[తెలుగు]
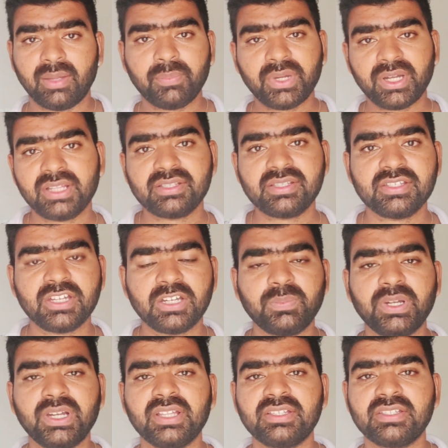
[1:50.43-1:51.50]
ఎంపీటీసీ
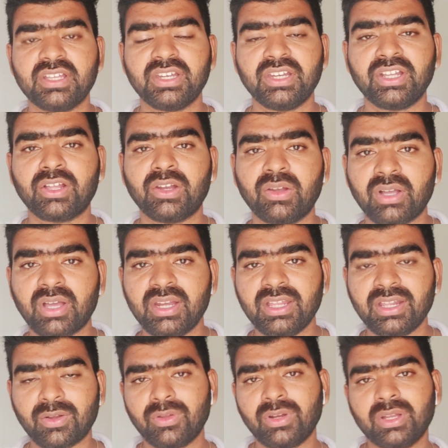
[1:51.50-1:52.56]
జడ్పీటీసీ ఎన్నికల్లో
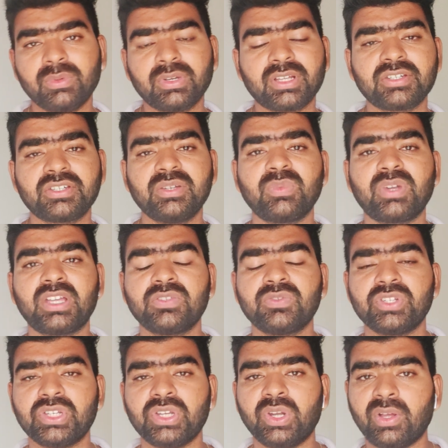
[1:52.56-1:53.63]
కానీ
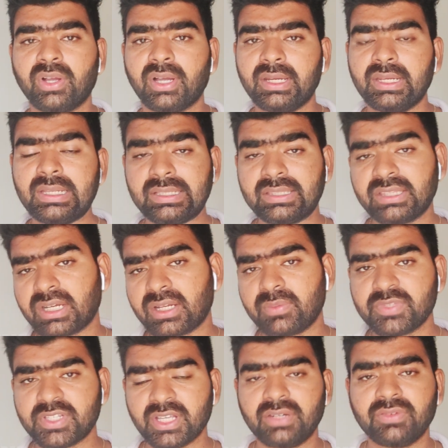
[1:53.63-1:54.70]
రఘురామకృష్ణంరాజు విషయంలో కానీ ఇతర
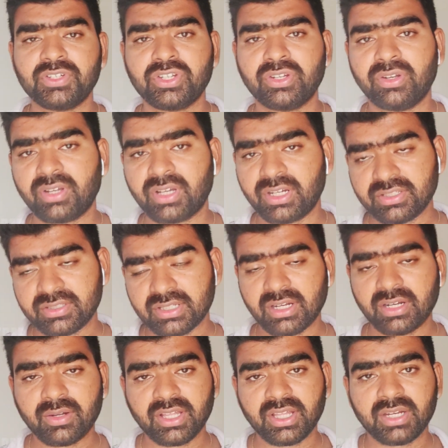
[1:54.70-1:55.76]
అంశాల విషయంలో కానీ
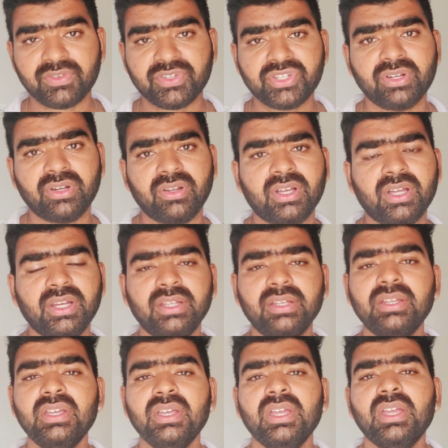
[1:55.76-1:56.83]
సంగం డైరీ విషయంలో కానీ